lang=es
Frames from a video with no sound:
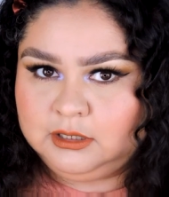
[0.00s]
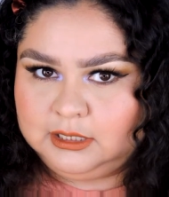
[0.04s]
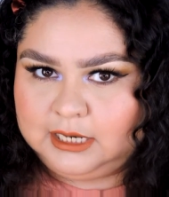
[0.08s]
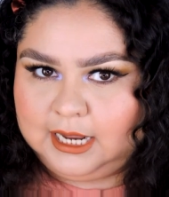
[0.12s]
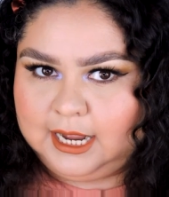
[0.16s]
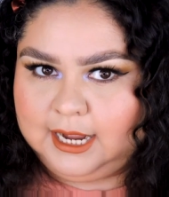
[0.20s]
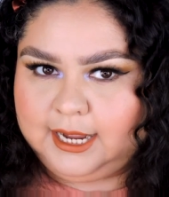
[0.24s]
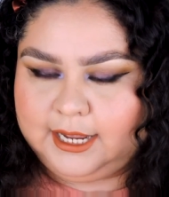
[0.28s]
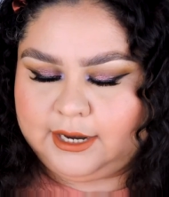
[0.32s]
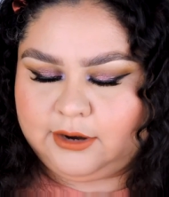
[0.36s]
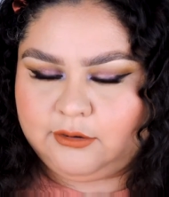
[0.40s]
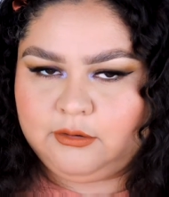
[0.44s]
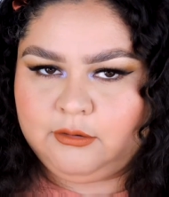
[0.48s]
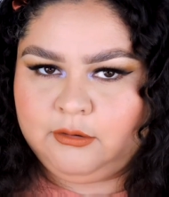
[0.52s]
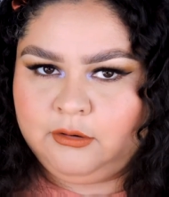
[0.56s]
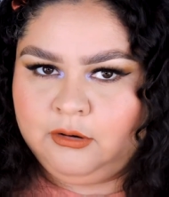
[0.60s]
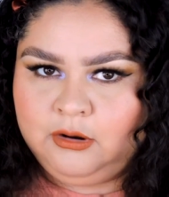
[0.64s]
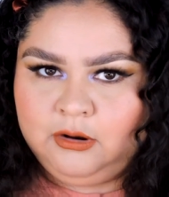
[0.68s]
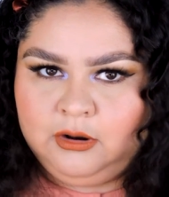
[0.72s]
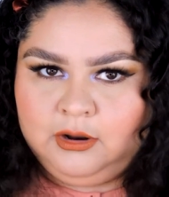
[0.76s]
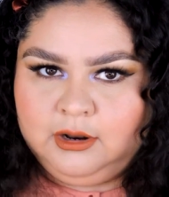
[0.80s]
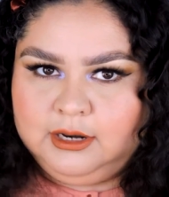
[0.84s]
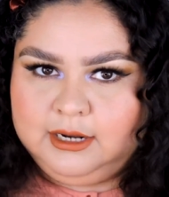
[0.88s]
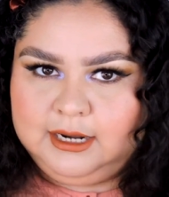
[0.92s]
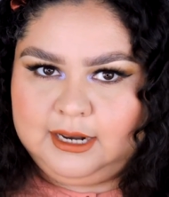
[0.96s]
Agarró
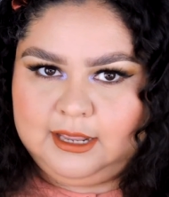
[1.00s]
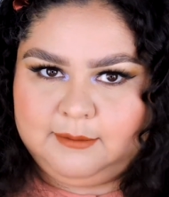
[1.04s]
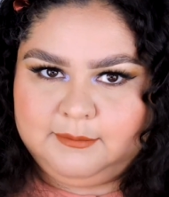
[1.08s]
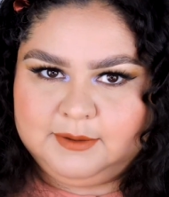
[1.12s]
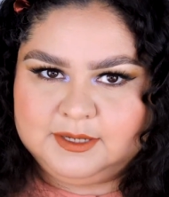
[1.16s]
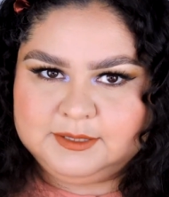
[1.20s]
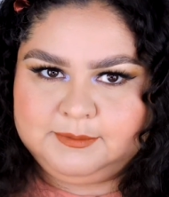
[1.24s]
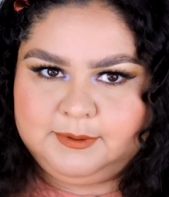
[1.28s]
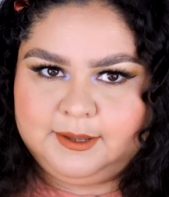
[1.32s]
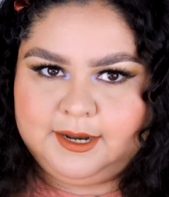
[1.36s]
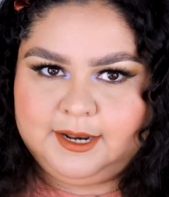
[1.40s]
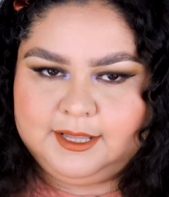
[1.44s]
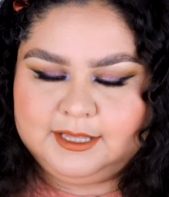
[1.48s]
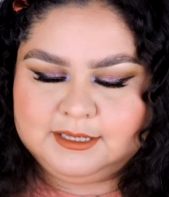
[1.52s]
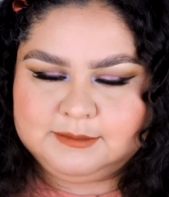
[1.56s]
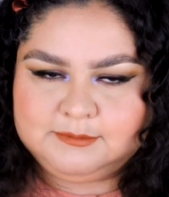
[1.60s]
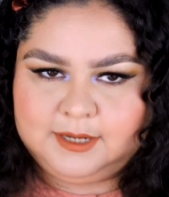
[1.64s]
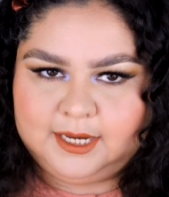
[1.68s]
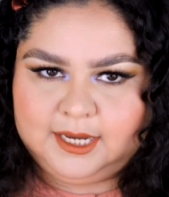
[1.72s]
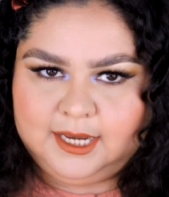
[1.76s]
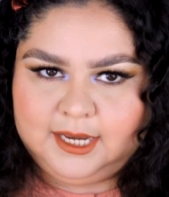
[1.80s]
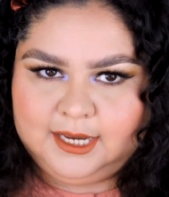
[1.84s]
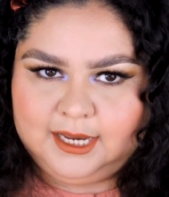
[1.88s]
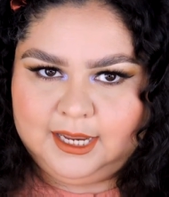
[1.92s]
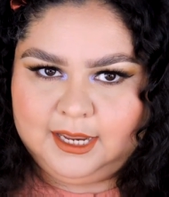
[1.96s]
nada más para
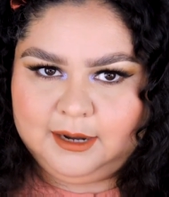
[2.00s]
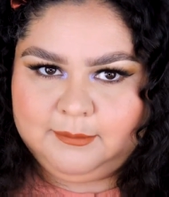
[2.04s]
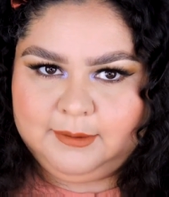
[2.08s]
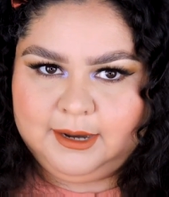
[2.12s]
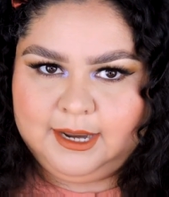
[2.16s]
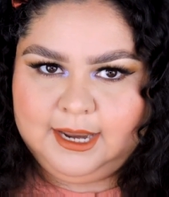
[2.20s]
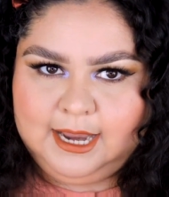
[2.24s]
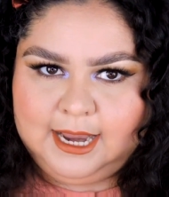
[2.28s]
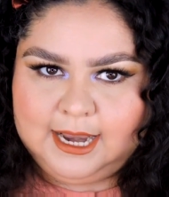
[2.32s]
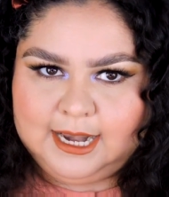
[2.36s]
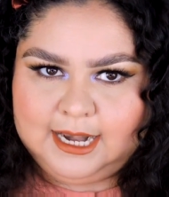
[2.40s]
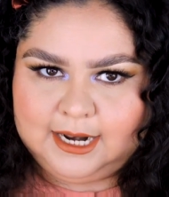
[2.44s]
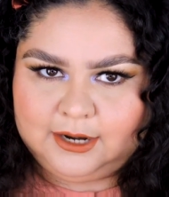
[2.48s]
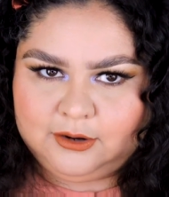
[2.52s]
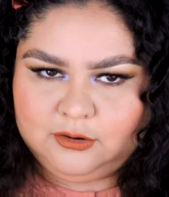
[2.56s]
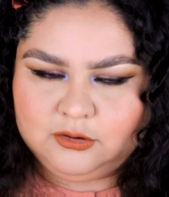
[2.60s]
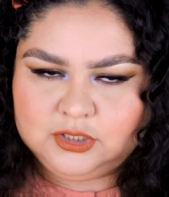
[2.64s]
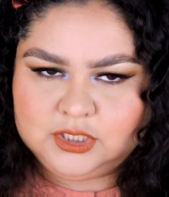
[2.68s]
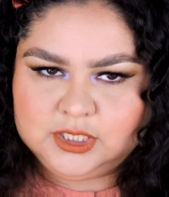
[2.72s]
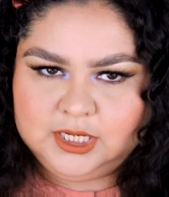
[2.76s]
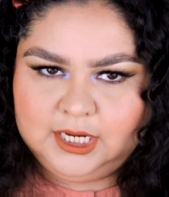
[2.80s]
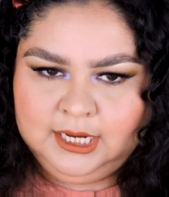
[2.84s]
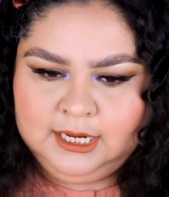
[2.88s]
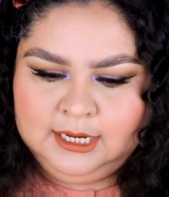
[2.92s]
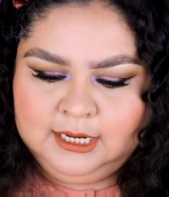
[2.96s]
desmaquillarme en la
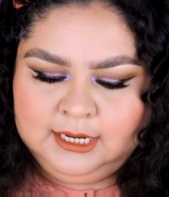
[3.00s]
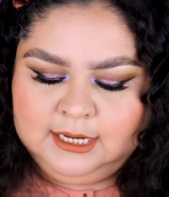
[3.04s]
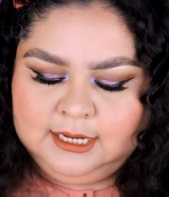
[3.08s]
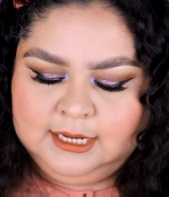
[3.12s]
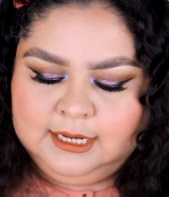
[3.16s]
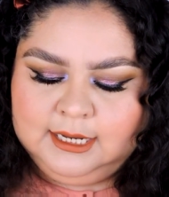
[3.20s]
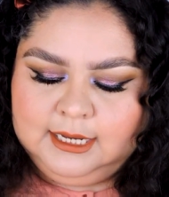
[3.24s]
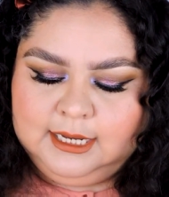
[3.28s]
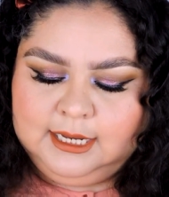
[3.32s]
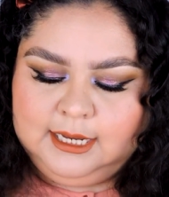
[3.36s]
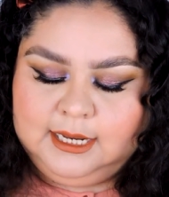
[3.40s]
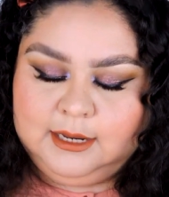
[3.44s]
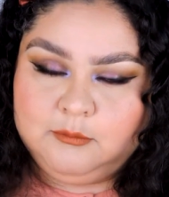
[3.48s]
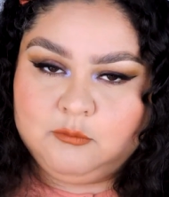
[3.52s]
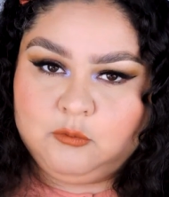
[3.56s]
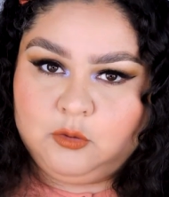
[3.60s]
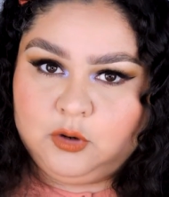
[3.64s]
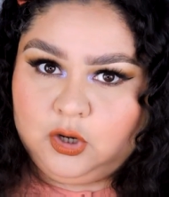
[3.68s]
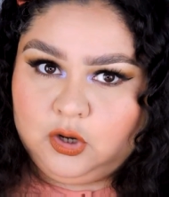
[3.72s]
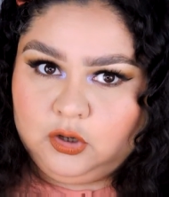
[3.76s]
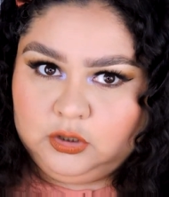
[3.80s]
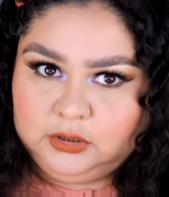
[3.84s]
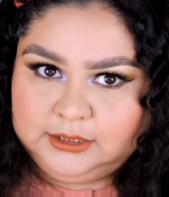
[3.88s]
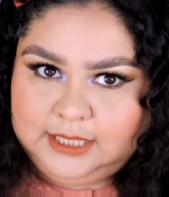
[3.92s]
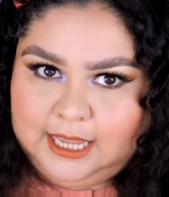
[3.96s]
noche y
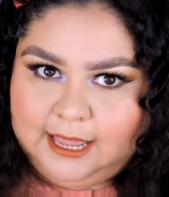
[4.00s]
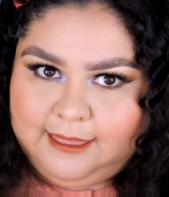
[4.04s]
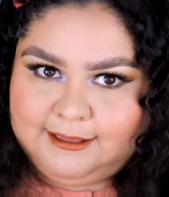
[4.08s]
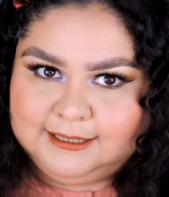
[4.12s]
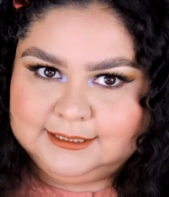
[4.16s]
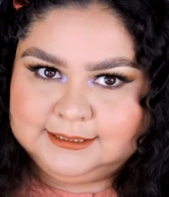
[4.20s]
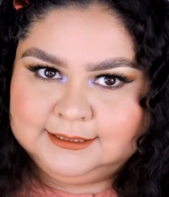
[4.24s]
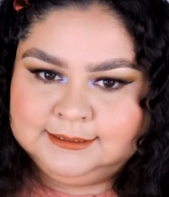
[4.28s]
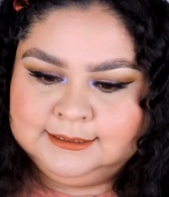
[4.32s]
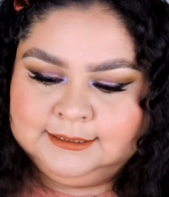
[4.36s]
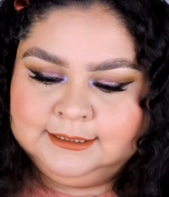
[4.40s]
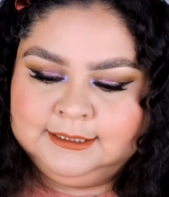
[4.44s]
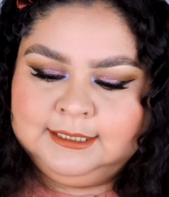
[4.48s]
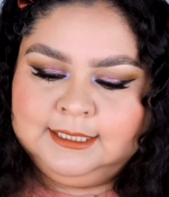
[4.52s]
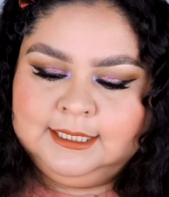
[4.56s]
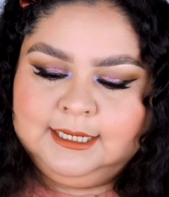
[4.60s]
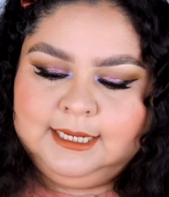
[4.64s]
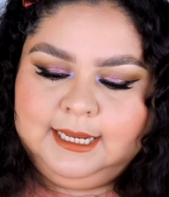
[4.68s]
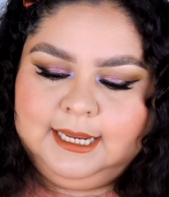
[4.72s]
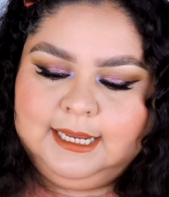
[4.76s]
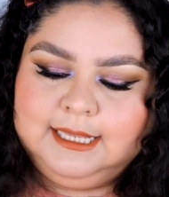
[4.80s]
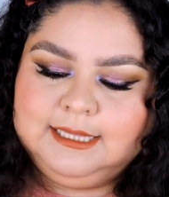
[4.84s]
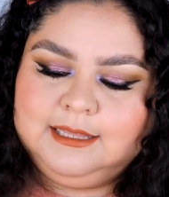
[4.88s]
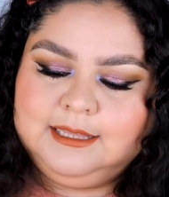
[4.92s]
muy contadas. Y